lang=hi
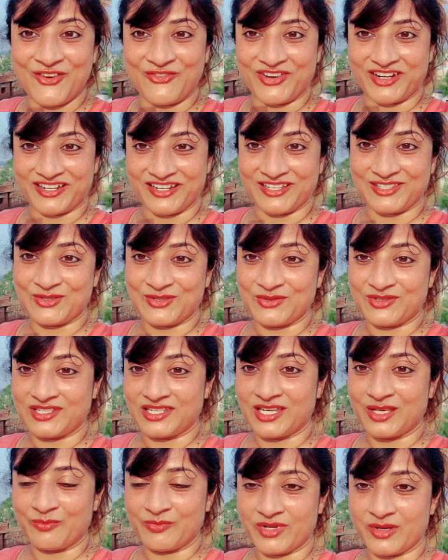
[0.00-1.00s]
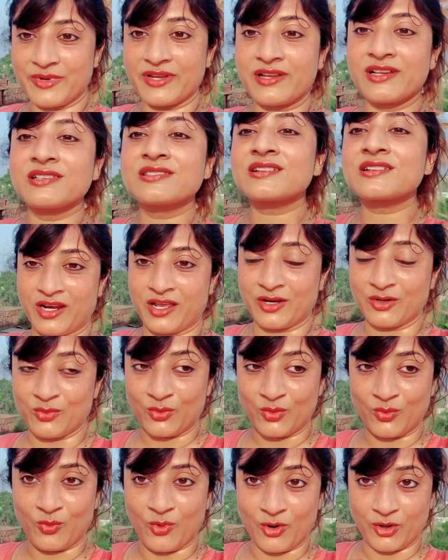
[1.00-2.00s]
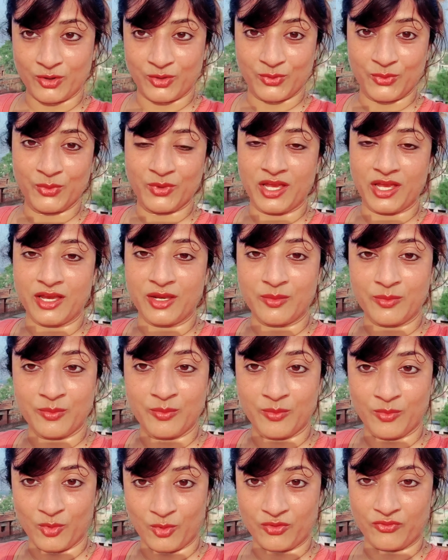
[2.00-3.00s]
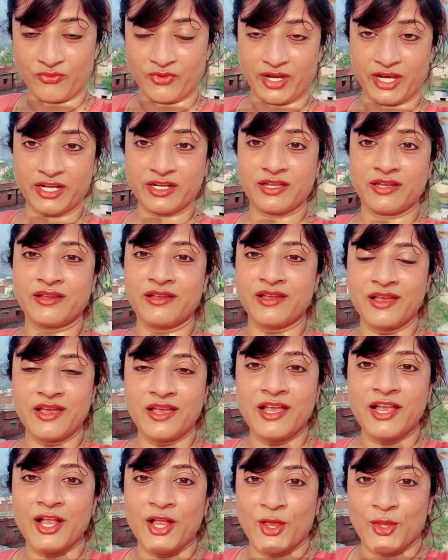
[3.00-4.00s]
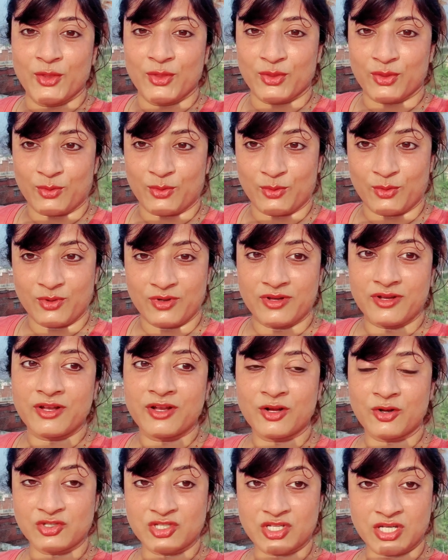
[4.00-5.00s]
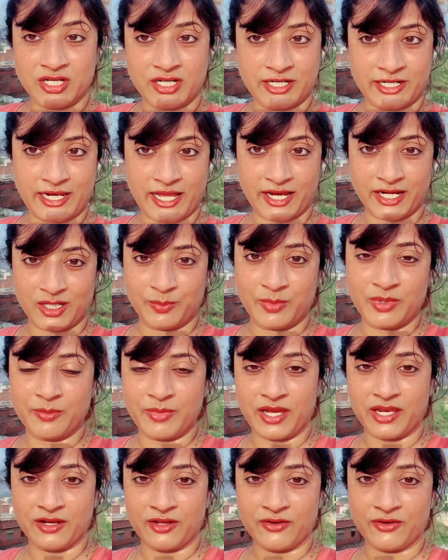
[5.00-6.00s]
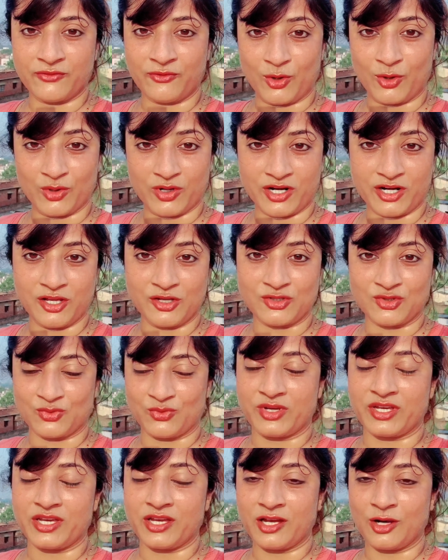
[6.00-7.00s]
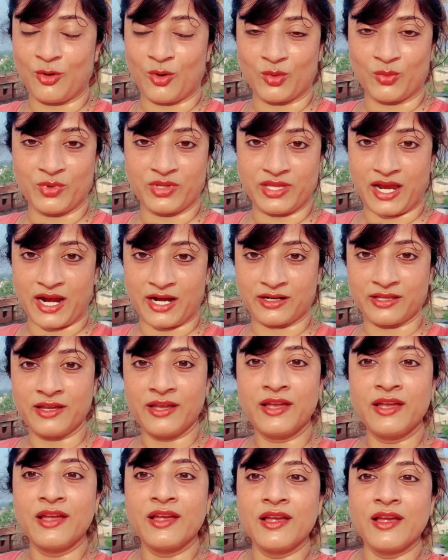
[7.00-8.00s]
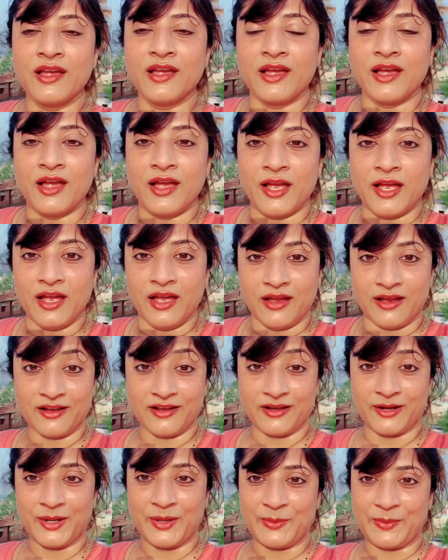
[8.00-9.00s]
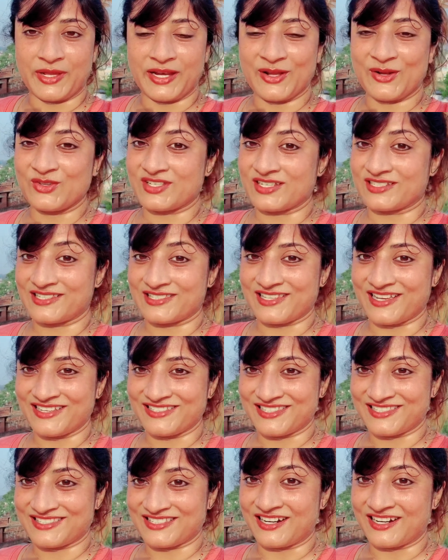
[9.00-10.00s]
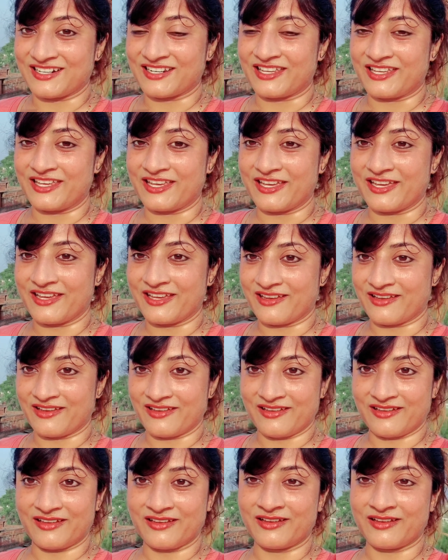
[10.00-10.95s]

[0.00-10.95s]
फिटनेस रूटीन में बिकॉज आई डोंट वॉन्ट टू गेन मोर वेट तो कुछ डाइट भी मैंने फॉलो करना शुरू किया अलॉन्ग विद डैट मैंने कुछ एक्सरसाइज स्टार्ट किए हैं